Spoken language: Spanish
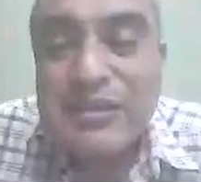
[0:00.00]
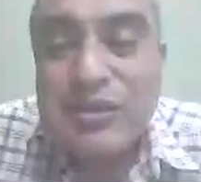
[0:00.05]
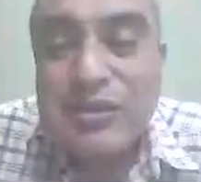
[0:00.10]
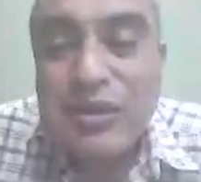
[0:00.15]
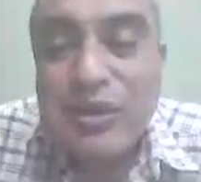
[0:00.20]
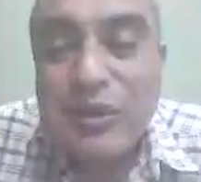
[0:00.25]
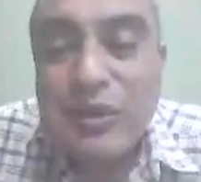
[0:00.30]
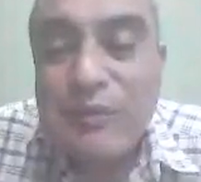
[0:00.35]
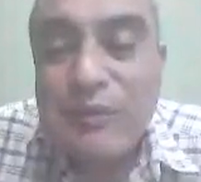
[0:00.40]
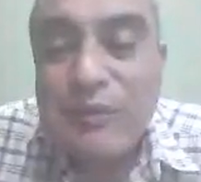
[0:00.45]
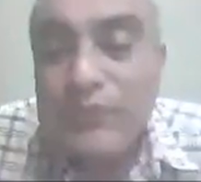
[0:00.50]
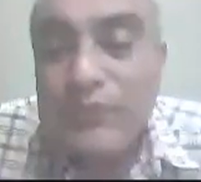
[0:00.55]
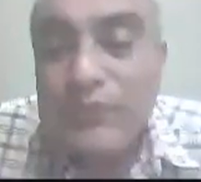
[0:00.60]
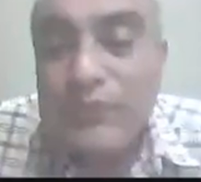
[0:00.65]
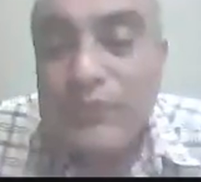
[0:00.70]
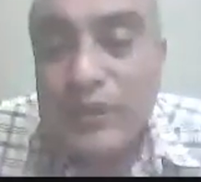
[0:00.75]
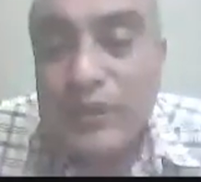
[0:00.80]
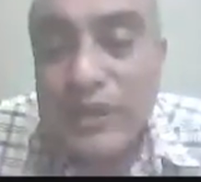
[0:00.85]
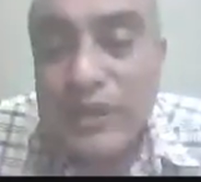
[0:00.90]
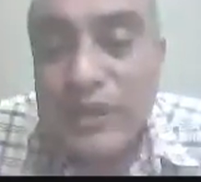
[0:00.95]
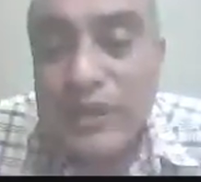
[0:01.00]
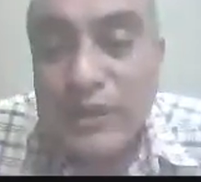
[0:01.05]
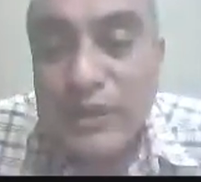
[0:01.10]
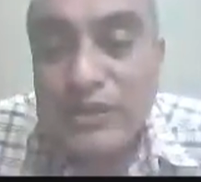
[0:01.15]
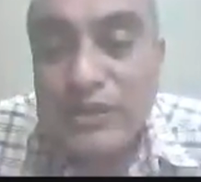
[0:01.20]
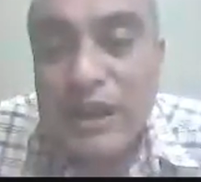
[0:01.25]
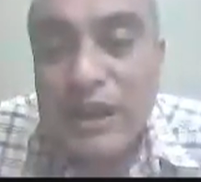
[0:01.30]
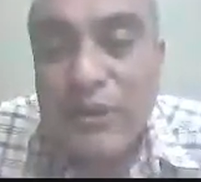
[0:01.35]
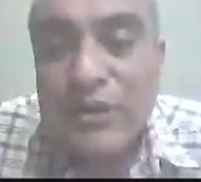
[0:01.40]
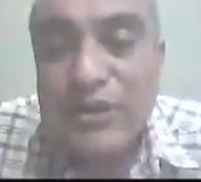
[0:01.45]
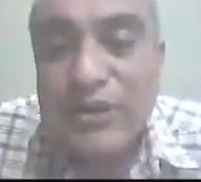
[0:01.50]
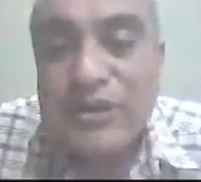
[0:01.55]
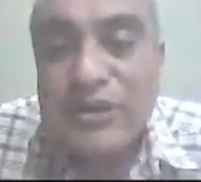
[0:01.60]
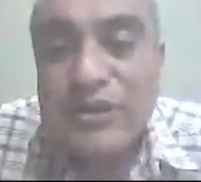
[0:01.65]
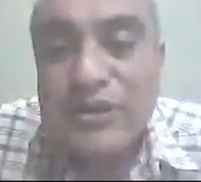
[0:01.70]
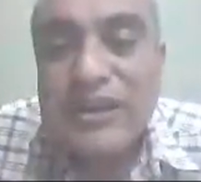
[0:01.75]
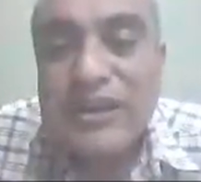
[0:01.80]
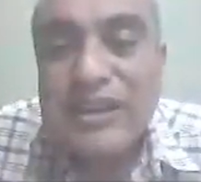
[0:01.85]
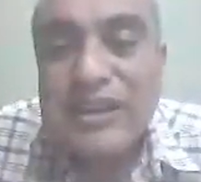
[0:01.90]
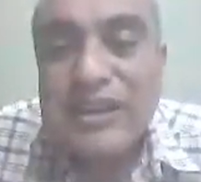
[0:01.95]
son
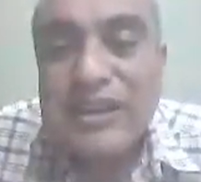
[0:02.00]
dinosaurios